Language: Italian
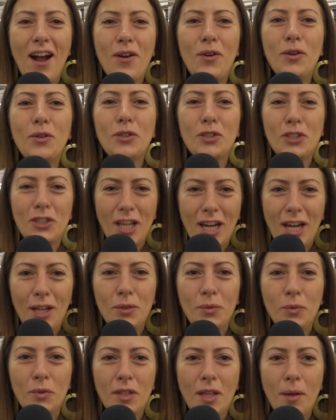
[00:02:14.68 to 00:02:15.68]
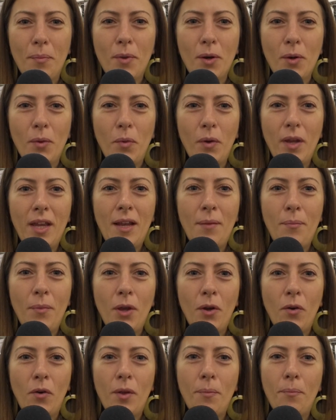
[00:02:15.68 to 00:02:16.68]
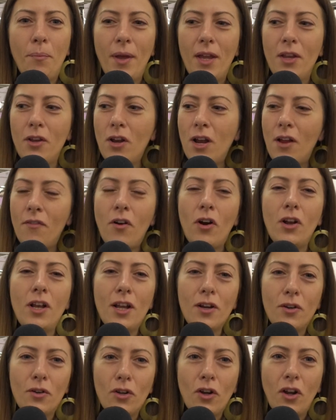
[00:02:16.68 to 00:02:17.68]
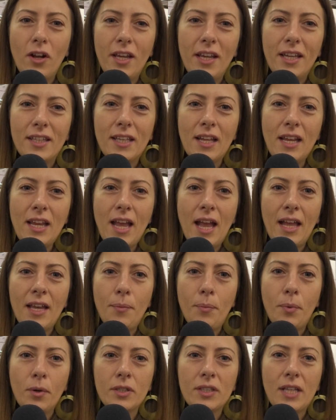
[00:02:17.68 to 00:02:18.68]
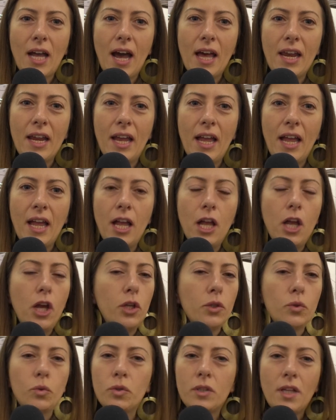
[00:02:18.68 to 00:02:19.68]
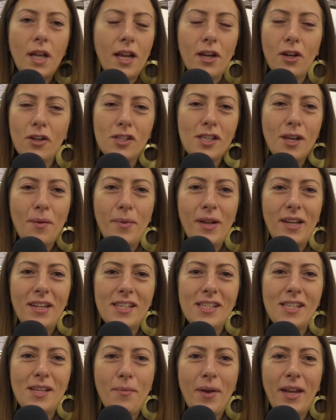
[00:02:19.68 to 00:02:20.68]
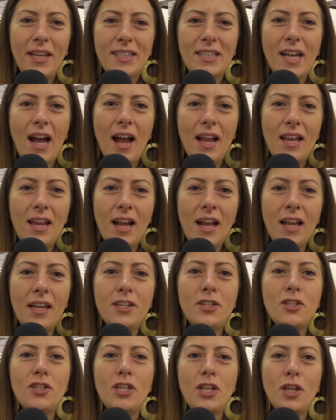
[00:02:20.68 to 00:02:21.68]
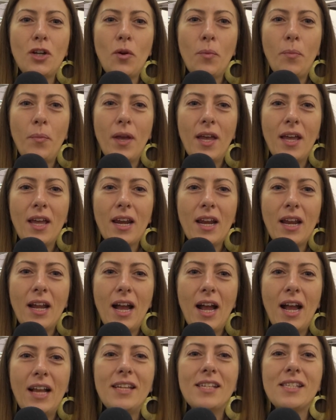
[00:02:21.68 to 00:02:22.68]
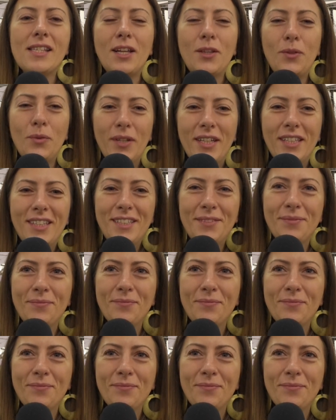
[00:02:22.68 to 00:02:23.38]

conoscerla tutta, per cui il mio impegno e la voglia con Oli Italy è di portare tutta la nostra bellissima Italia in giro per gli Stati Uniti.